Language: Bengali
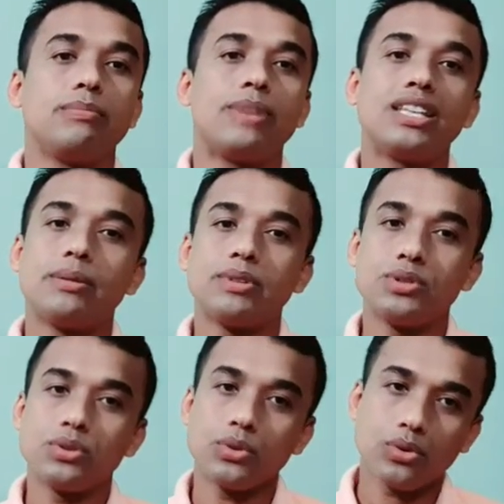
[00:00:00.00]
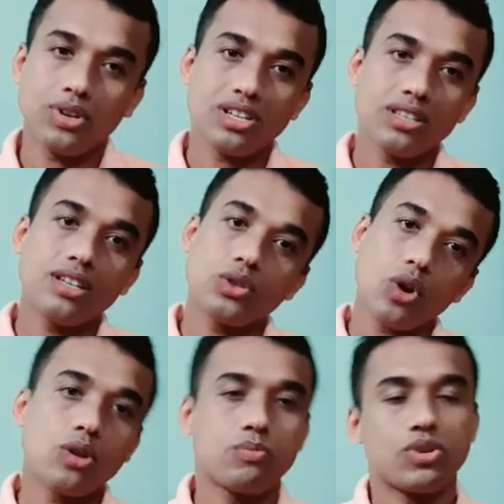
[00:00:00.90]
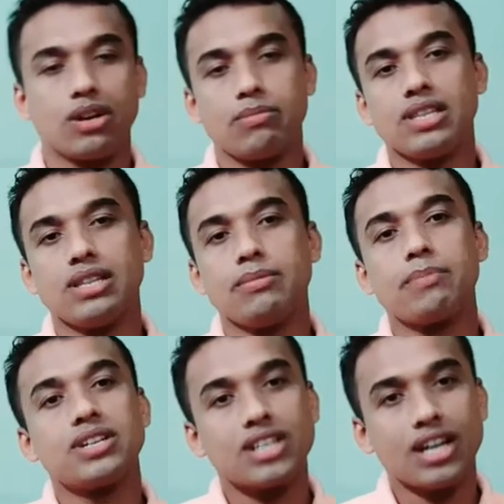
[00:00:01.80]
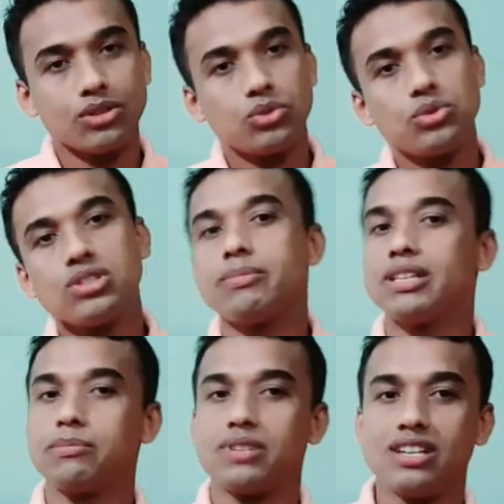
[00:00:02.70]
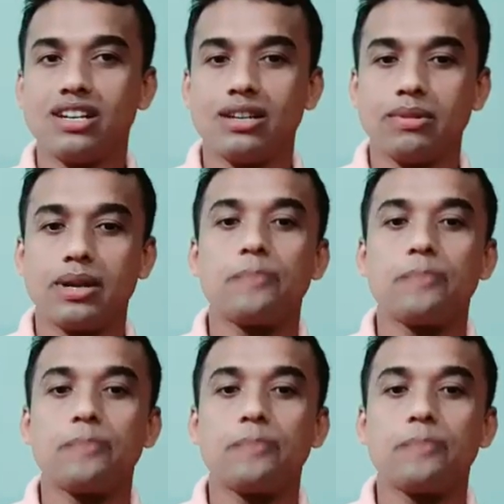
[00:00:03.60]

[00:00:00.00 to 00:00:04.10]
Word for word: বাদামের জন্য কোনো নিষেধ নেই সকল প্রকার বাদাম আপনার স্বাদ অনুযায়ী বাদাম কিনে নেবেন